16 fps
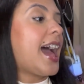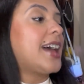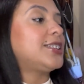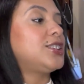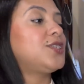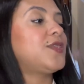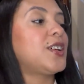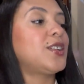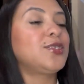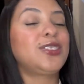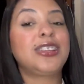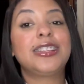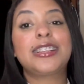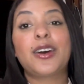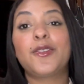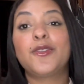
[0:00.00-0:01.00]
A gente vai
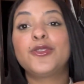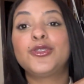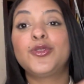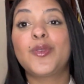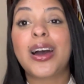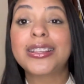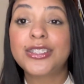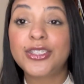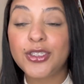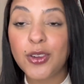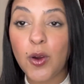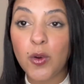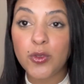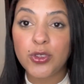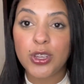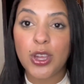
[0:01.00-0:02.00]
utilizar hoje o Acid Gold,